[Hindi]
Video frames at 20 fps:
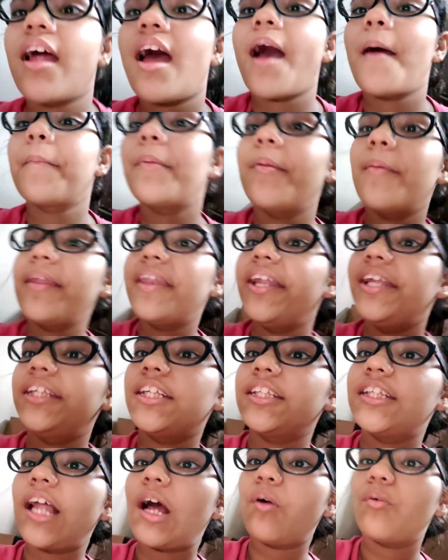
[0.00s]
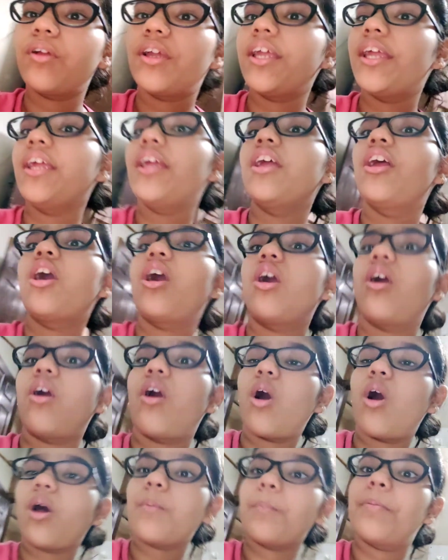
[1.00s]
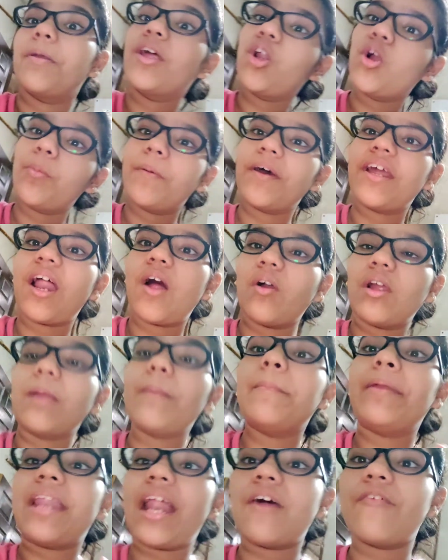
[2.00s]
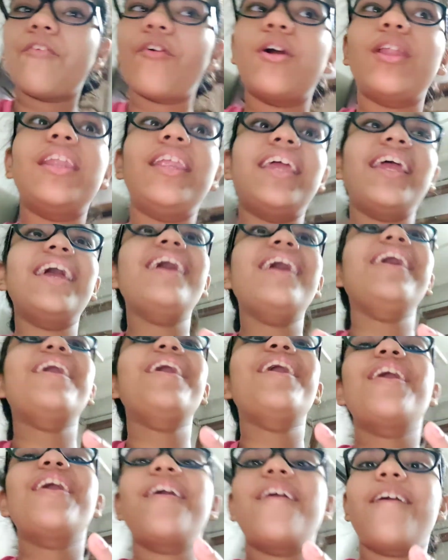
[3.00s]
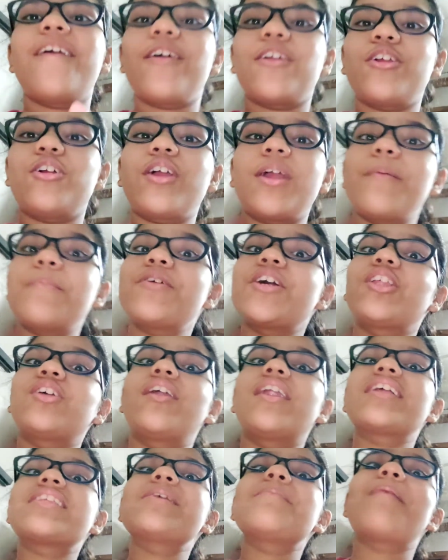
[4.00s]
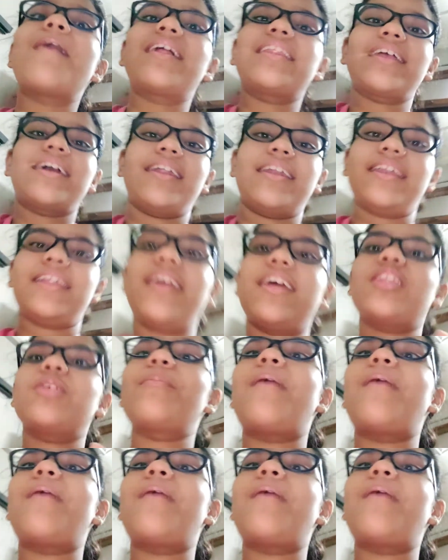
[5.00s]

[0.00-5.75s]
अभी मैं नीचे जाऊँगी और फिर ऊपर आऊँगी बिना फ़ोन लिए क्योंकि मुझे हाँ। थोड़ी सी बातें करनी है तो